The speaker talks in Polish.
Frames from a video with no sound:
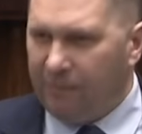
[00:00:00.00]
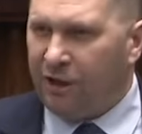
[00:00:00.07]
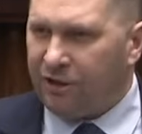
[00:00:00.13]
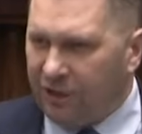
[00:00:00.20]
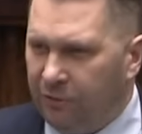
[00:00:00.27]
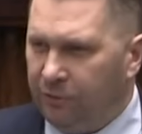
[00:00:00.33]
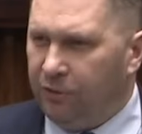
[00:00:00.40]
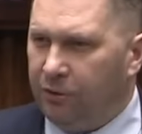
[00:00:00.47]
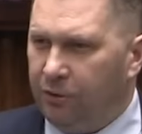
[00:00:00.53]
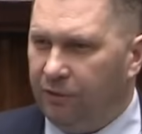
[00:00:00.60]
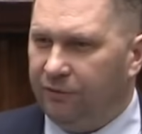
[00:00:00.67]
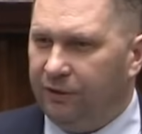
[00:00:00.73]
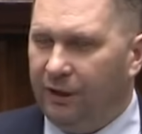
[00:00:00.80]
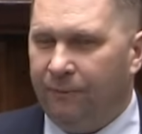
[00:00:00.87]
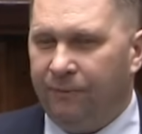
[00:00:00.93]
marszałku
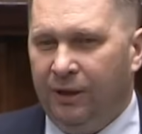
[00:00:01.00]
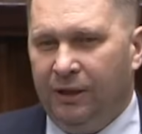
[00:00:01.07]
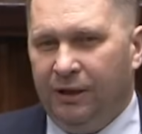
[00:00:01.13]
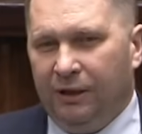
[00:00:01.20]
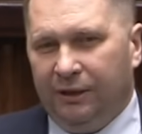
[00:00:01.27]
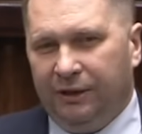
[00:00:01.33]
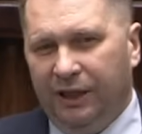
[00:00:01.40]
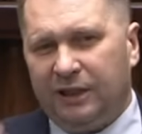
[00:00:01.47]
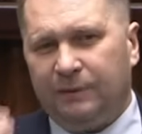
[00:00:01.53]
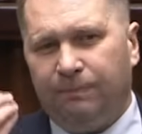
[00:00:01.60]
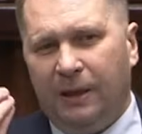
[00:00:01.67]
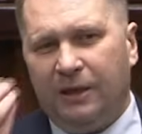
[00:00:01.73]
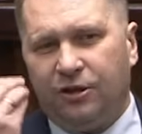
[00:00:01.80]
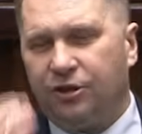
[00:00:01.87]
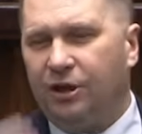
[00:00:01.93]
Hołownia, jest
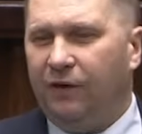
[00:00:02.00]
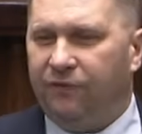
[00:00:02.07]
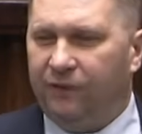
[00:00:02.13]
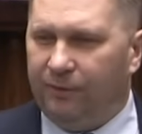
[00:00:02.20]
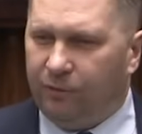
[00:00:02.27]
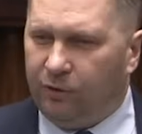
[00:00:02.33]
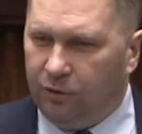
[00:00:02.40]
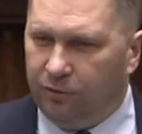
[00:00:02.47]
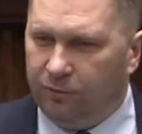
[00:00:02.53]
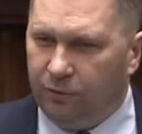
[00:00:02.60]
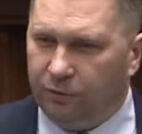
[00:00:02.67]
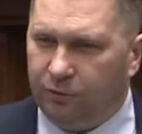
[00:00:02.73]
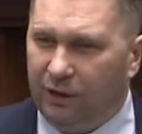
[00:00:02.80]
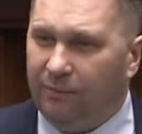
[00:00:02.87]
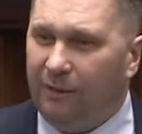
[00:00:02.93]
pan szefem
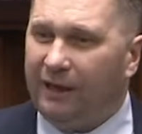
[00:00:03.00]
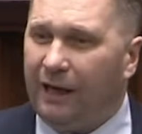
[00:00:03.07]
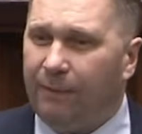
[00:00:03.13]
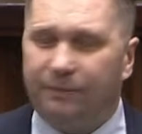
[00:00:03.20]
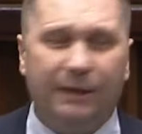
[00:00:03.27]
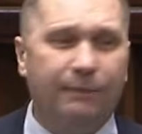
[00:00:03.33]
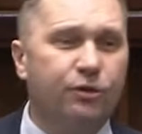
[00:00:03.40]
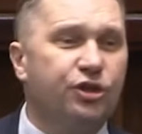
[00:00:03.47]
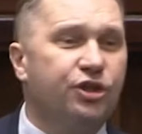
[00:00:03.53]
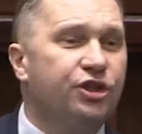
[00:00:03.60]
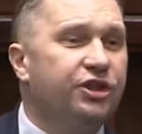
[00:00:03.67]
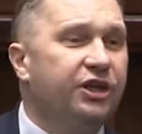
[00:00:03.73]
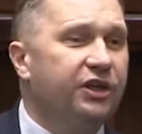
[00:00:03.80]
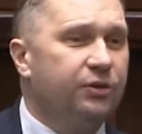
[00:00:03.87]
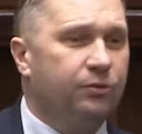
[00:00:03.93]
klubu, który ma raptem
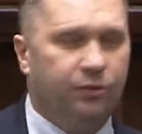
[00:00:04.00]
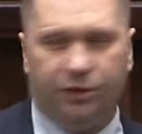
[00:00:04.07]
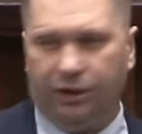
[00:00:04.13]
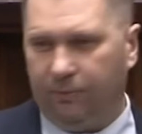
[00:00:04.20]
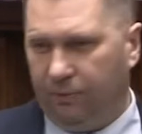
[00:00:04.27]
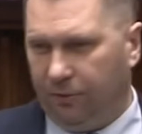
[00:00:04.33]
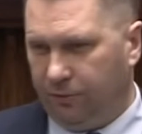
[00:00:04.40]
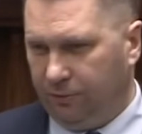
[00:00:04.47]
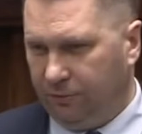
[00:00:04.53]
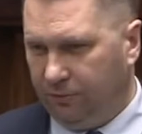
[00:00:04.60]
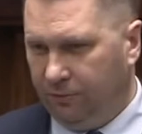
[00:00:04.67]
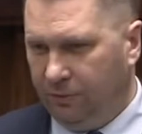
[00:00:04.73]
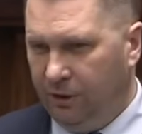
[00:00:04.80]
33 posłów.